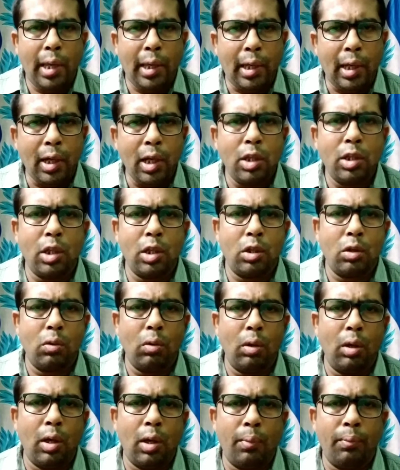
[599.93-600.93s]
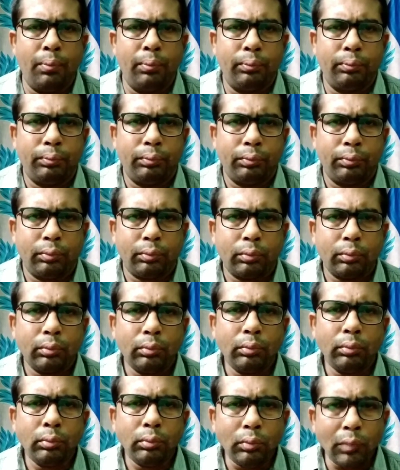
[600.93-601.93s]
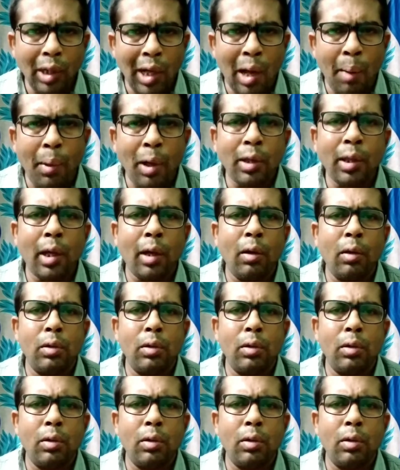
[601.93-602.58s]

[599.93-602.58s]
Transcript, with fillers: এখানেই শেষ করলাম আবার দেখা